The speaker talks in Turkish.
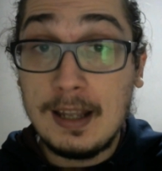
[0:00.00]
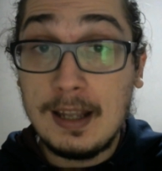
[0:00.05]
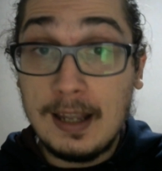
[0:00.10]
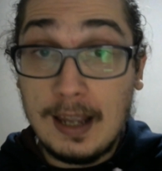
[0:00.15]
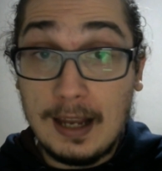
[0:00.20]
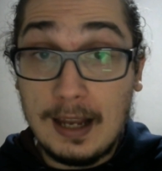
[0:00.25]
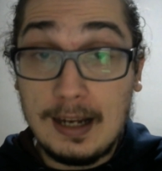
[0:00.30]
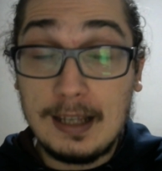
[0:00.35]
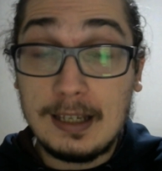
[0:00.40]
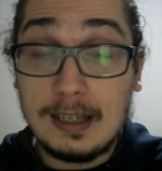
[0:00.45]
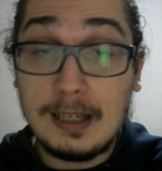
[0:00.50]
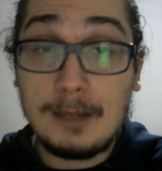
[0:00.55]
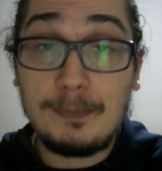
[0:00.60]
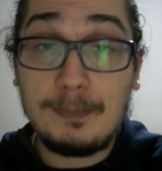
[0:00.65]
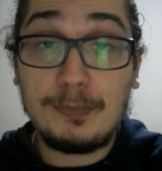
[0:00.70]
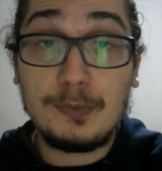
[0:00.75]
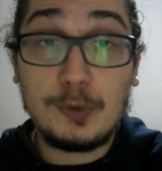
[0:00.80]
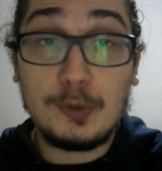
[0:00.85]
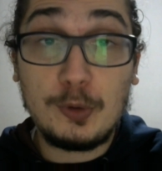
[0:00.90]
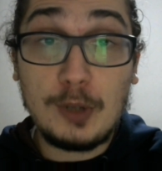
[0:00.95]
Hele ki
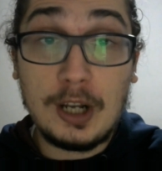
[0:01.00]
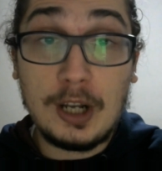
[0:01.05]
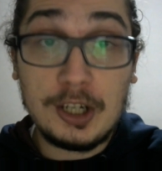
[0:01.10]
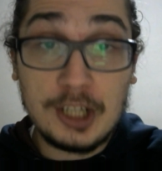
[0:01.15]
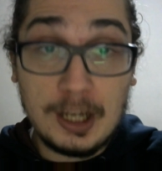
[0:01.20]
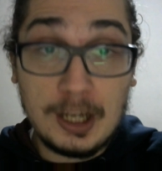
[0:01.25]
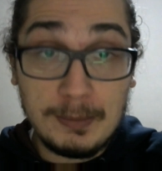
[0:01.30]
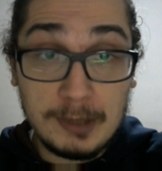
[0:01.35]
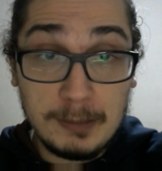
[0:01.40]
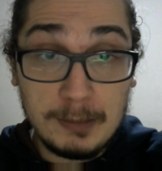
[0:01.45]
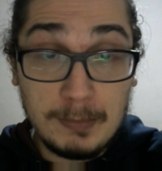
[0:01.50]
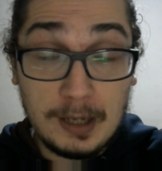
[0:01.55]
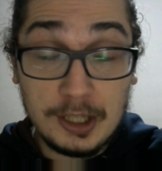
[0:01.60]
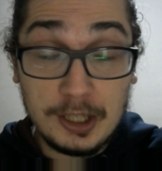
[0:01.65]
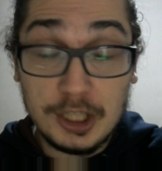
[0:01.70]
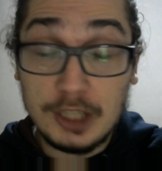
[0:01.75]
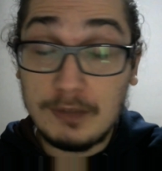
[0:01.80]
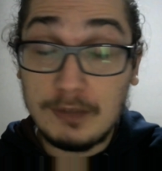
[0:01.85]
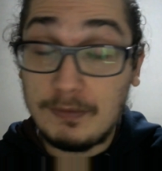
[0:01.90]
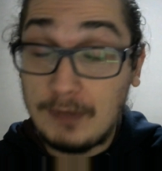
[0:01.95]
dün akşamki
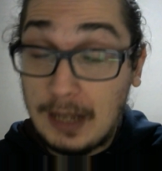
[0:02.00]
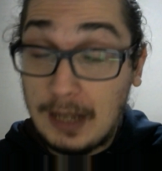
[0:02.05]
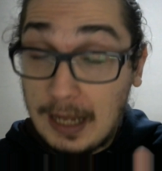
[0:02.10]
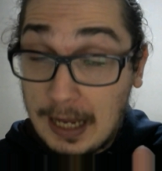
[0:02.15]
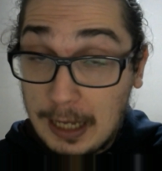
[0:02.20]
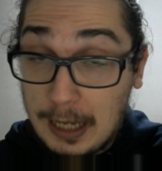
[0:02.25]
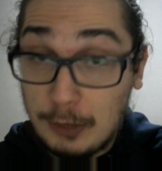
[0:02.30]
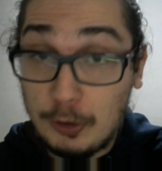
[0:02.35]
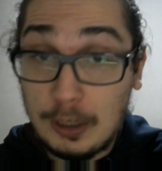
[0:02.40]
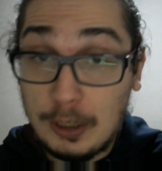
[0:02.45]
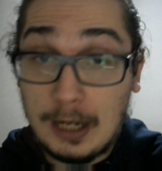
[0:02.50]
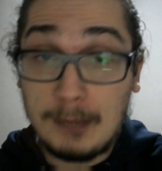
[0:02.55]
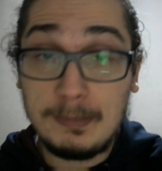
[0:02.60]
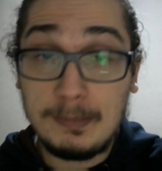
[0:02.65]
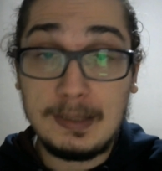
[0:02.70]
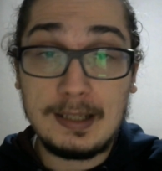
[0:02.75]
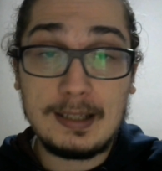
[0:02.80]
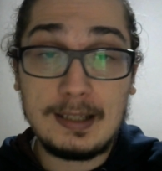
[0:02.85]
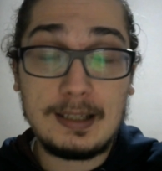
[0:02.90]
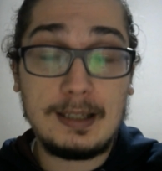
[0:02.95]
maç ve en
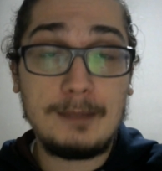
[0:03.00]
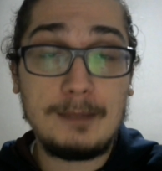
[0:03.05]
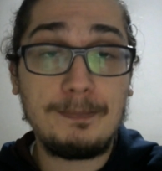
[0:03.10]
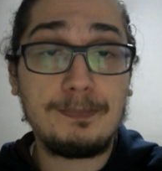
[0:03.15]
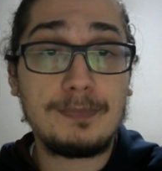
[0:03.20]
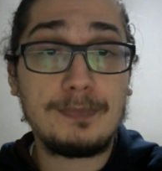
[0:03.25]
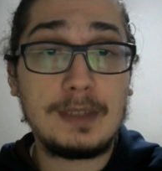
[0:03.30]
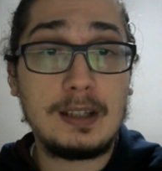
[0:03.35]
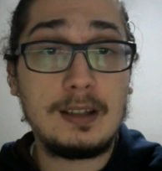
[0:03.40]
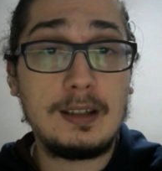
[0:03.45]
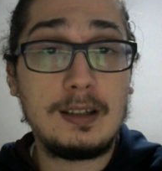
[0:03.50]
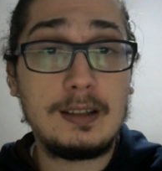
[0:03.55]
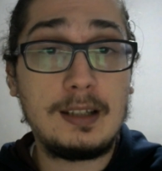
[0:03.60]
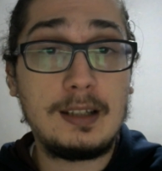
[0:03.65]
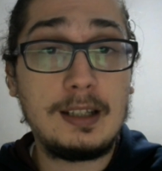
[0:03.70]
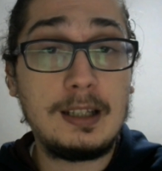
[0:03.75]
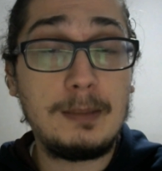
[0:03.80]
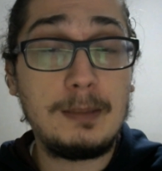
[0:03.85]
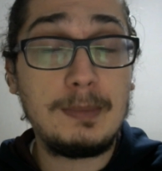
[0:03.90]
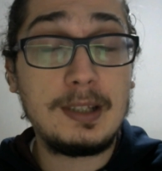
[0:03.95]
önemlisi e,
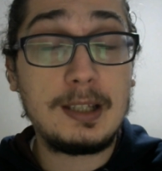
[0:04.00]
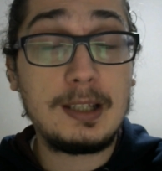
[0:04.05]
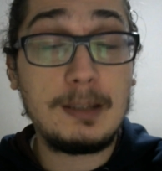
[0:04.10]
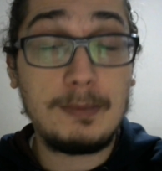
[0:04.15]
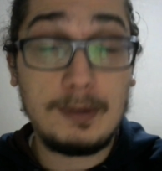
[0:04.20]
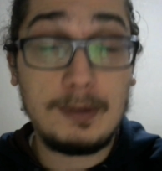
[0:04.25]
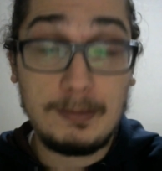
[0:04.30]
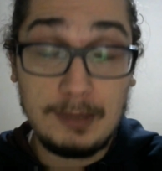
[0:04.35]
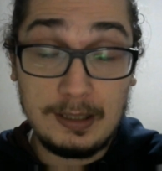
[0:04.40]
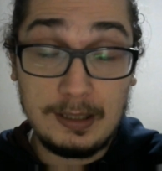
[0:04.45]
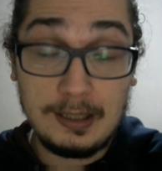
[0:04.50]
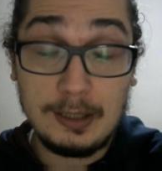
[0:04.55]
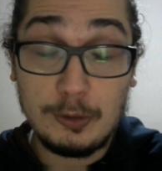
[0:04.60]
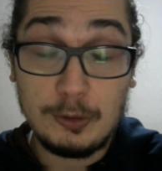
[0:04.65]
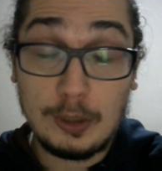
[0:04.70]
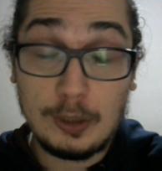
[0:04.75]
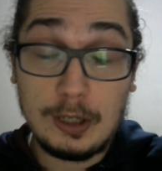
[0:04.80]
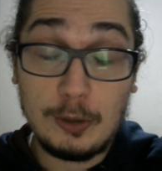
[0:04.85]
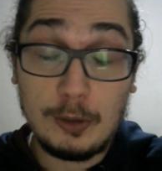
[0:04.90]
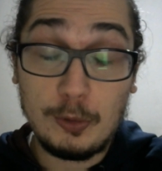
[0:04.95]
dediğimiz gibi bildiğiniz
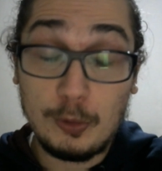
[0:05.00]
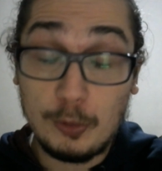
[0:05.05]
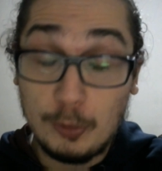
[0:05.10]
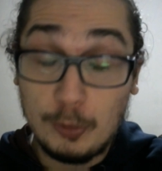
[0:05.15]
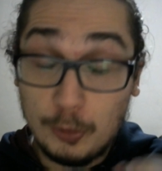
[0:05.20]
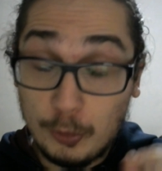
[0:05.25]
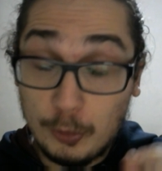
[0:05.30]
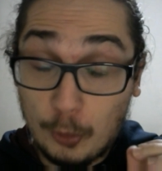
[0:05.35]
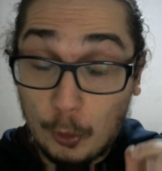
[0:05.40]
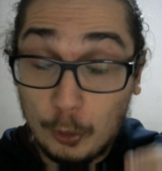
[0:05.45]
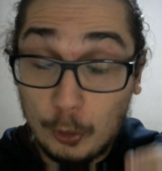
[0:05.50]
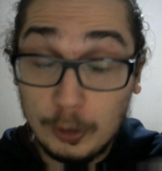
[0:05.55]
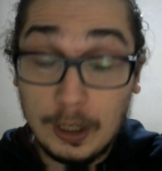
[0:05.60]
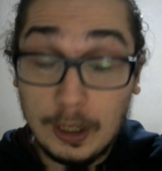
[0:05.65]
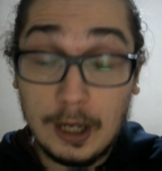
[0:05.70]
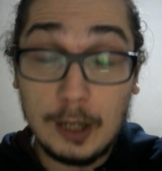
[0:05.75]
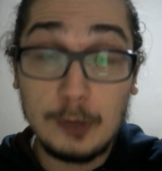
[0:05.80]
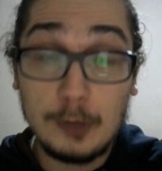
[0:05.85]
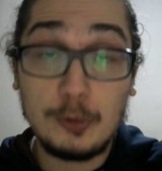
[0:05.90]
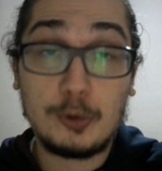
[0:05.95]
üzere
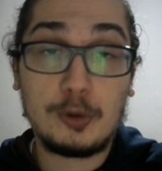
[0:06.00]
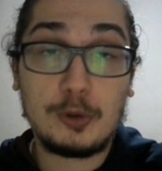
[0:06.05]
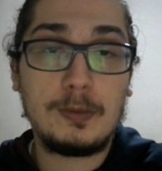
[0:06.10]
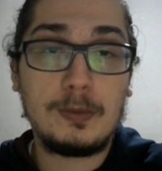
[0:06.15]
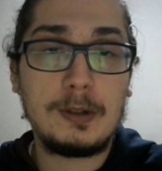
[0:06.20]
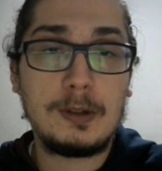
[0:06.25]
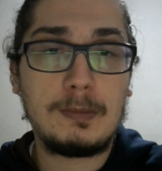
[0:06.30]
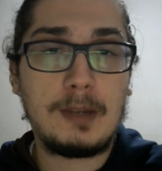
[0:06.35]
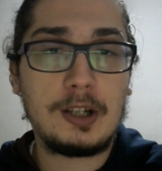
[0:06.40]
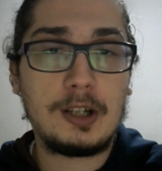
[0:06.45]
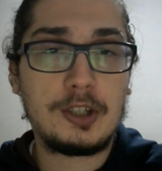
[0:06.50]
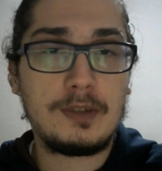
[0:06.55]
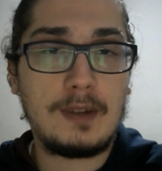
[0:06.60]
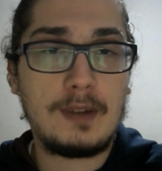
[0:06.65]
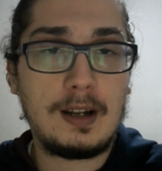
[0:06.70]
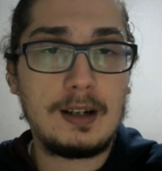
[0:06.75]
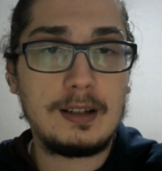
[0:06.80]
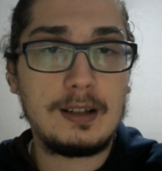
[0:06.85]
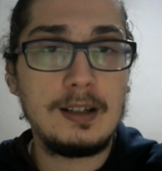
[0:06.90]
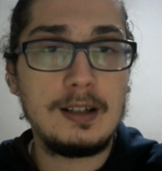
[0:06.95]
olağanüstü bir maç
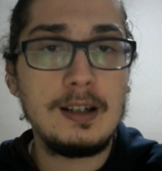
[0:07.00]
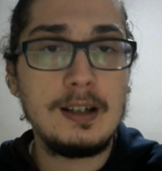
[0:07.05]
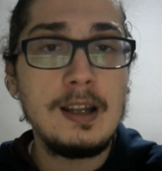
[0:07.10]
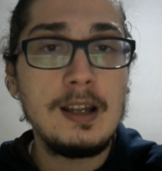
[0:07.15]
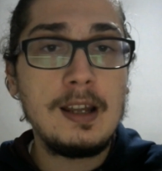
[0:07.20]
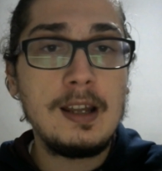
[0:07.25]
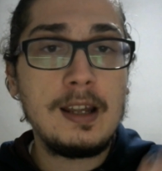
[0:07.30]
vardı.